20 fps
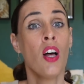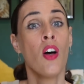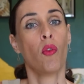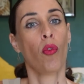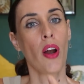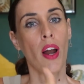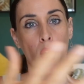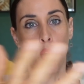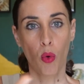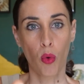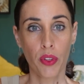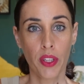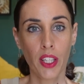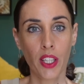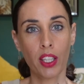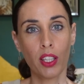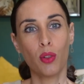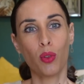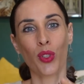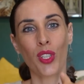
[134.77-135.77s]
voilà, on
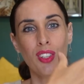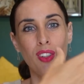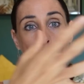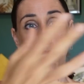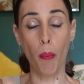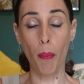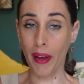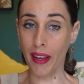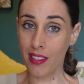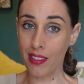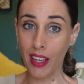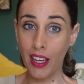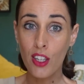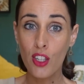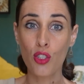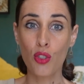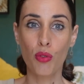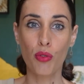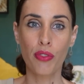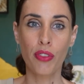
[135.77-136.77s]
est, on est dans le
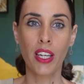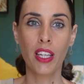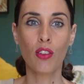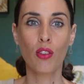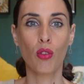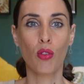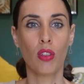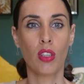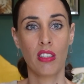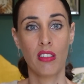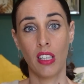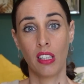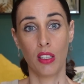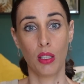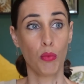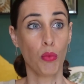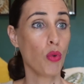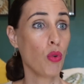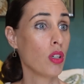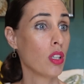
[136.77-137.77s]
passage au fait euh, des
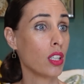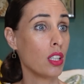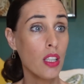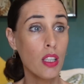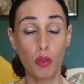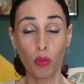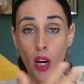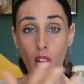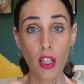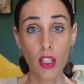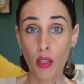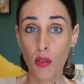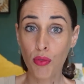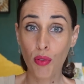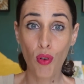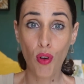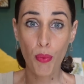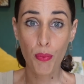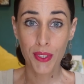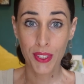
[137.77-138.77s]
animaux qui, euh, voilà, qui
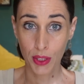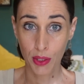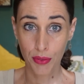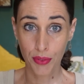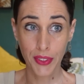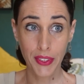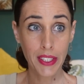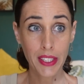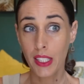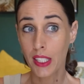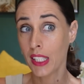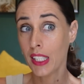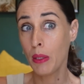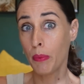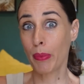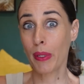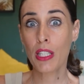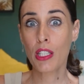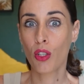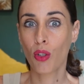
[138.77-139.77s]
font leur petite vie et
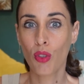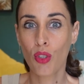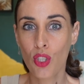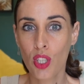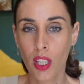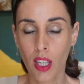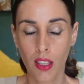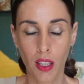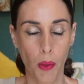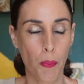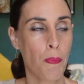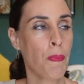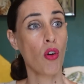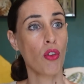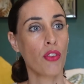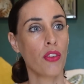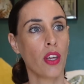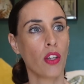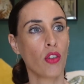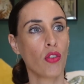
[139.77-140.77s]
ils passent dans notre jardin.
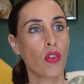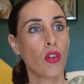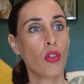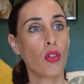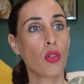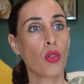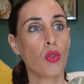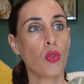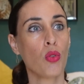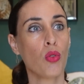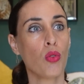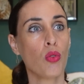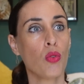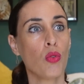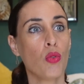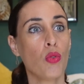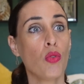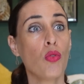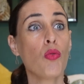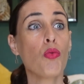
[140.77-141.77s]
En sachant que
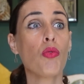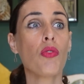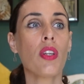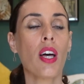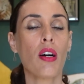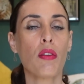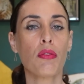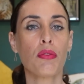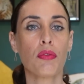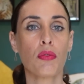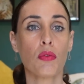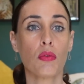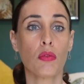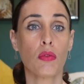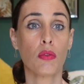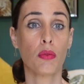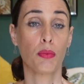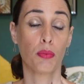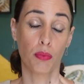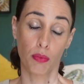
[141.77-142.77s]
nous
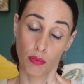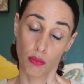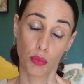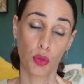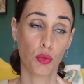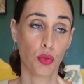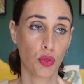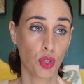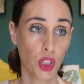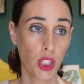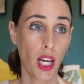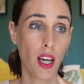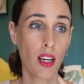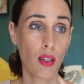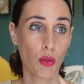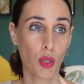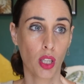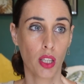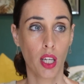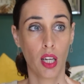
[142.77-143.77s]
avons beaucoup de
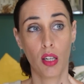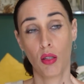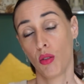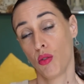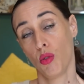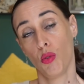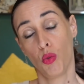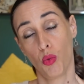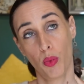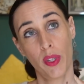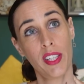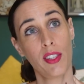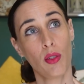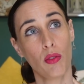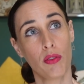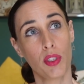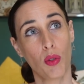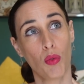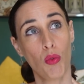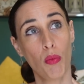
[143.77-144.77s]
chats, on en a 8
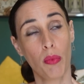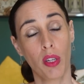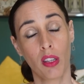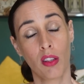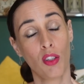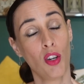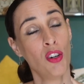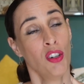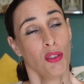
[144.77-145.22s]
environ maintenant,